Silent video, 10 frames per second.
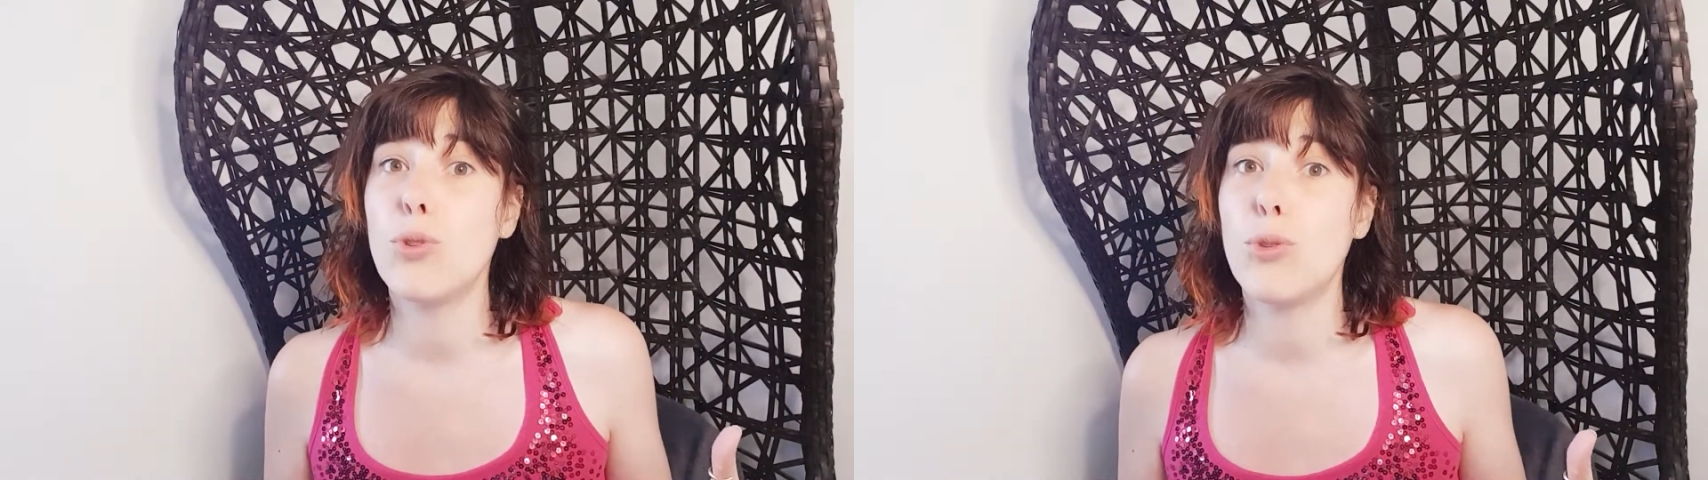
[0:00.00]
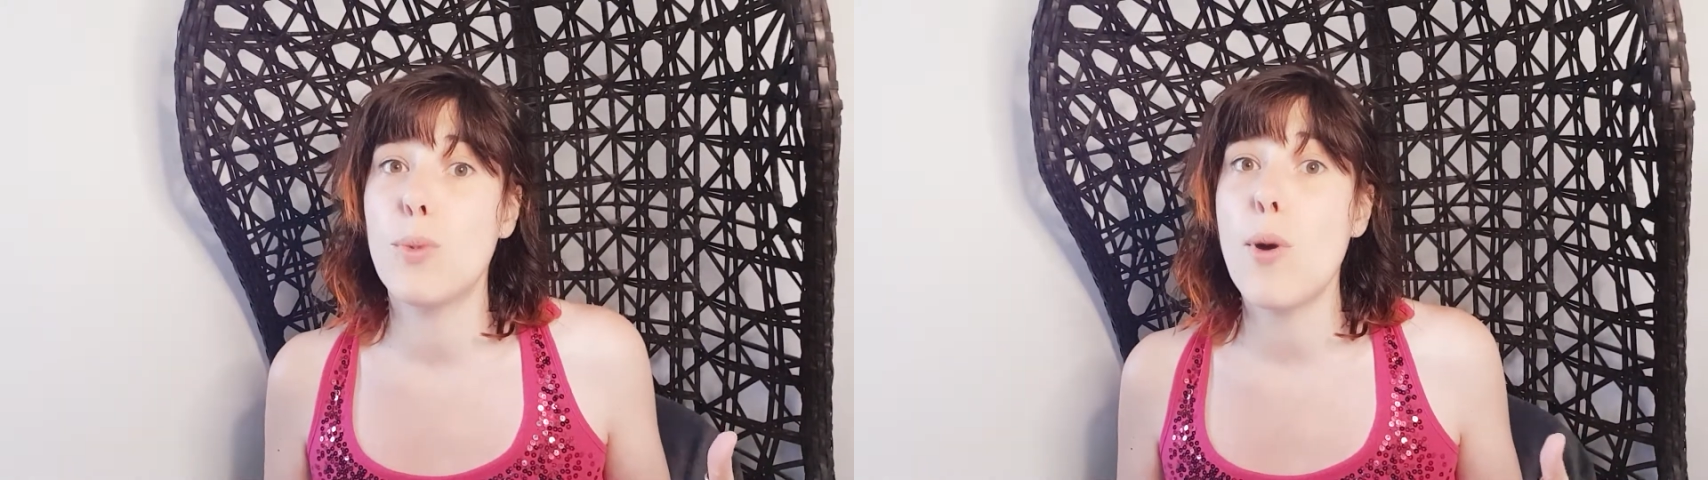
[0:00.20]

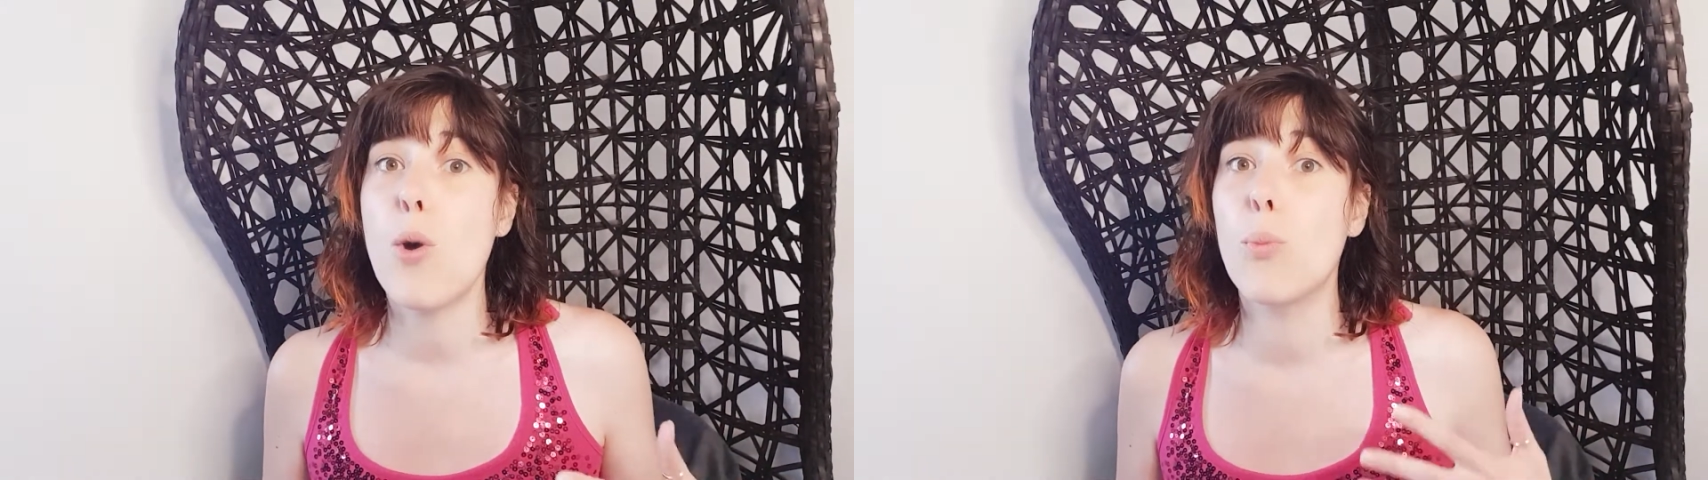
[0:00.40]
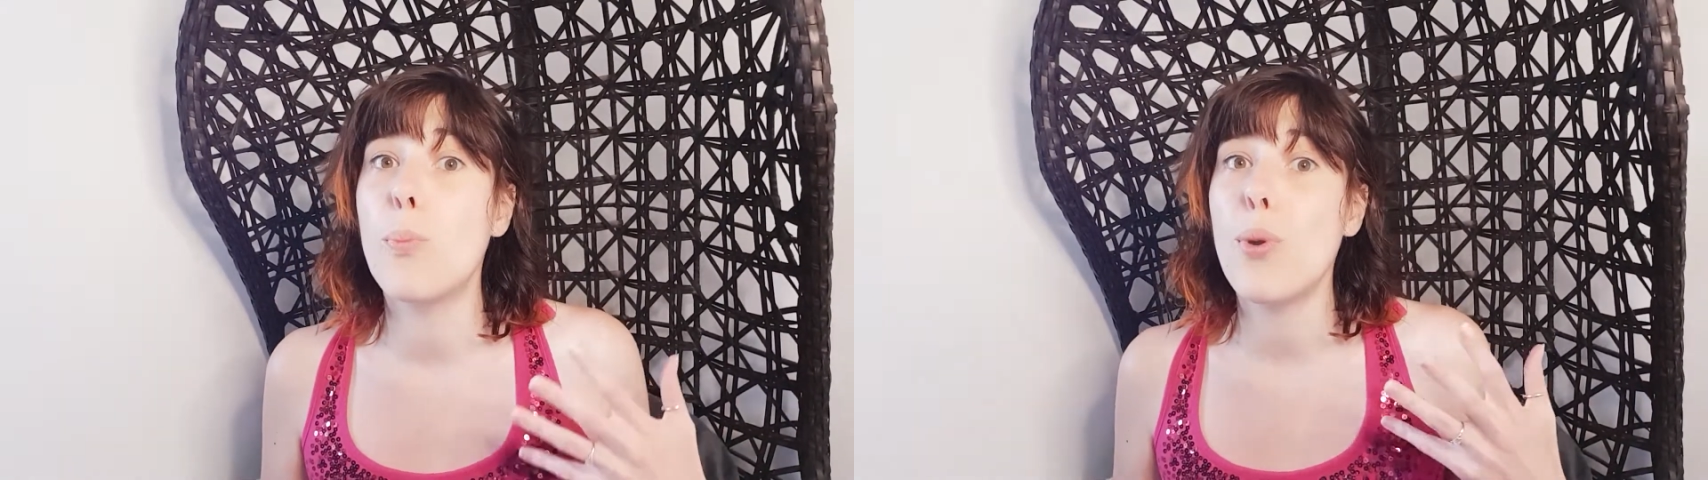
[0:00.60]
autre moment
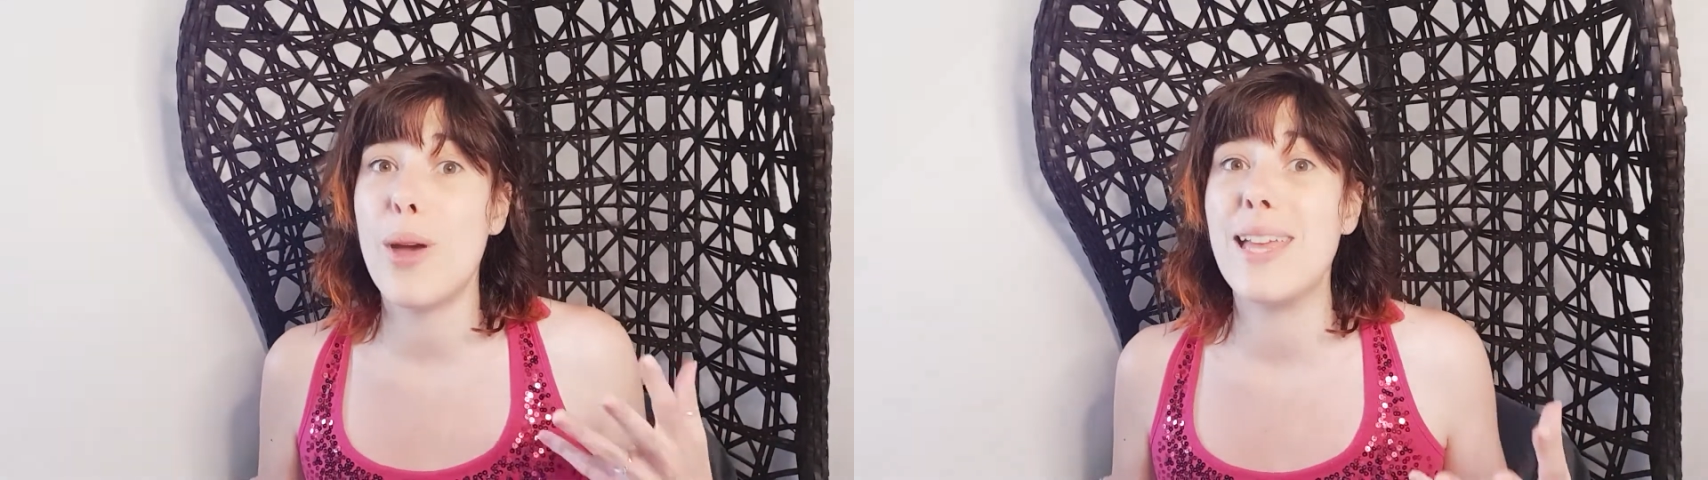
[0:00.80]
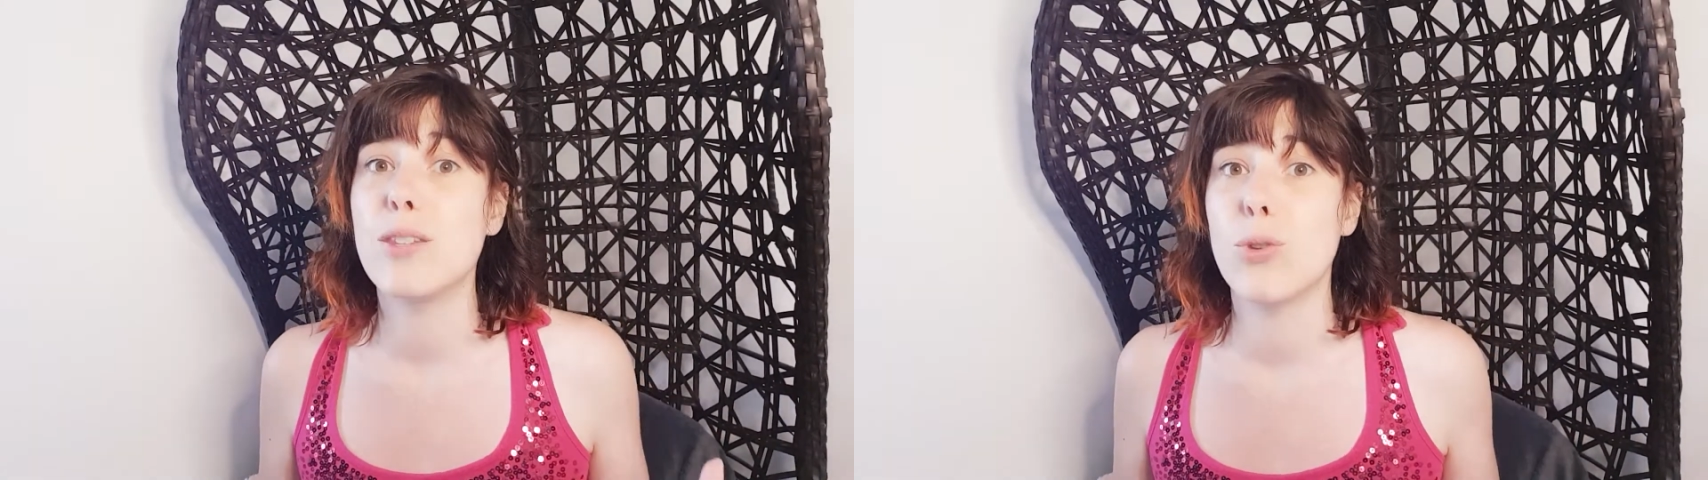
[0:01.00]
on peut
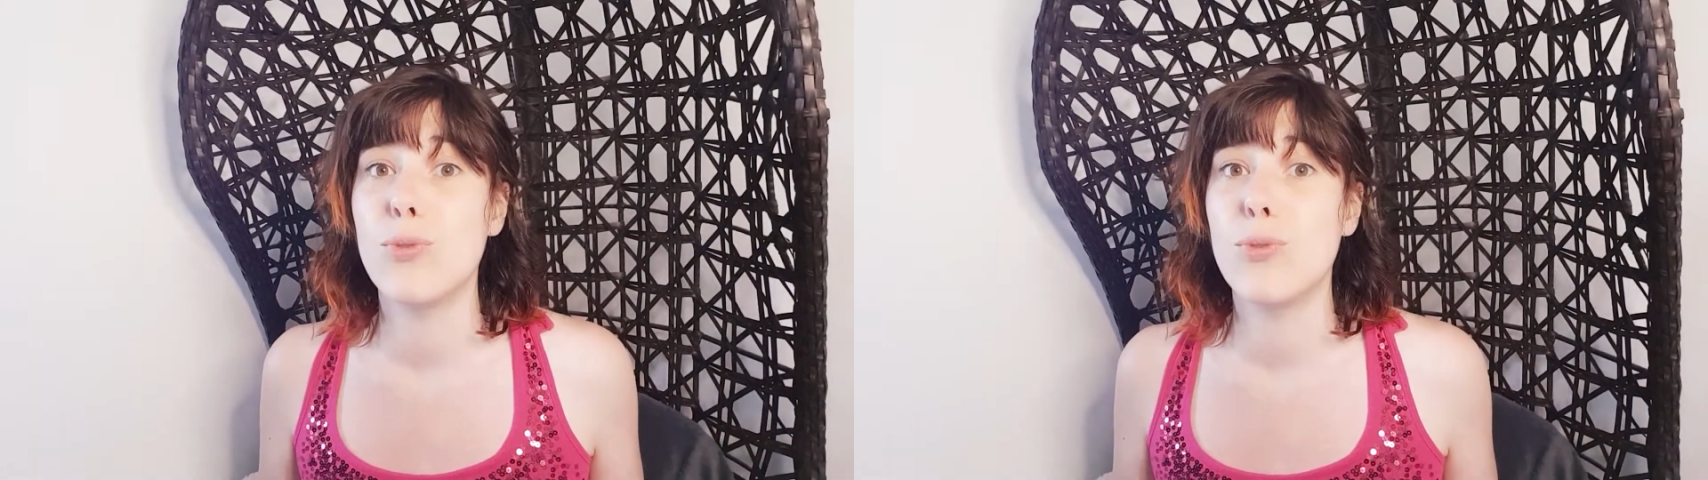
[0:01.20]
être